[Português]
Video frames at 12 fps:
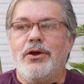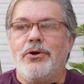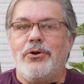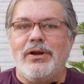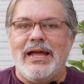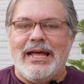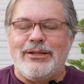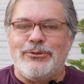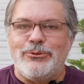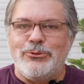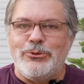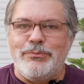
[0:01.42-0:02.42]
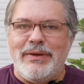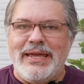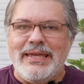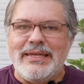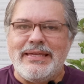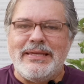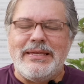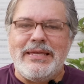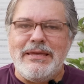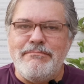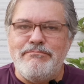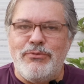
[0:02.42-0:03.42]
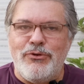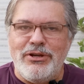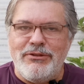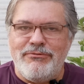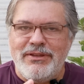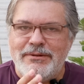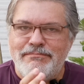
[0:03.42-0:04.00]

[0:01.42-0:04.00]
Olá, tudo bem? Que bom lhe ver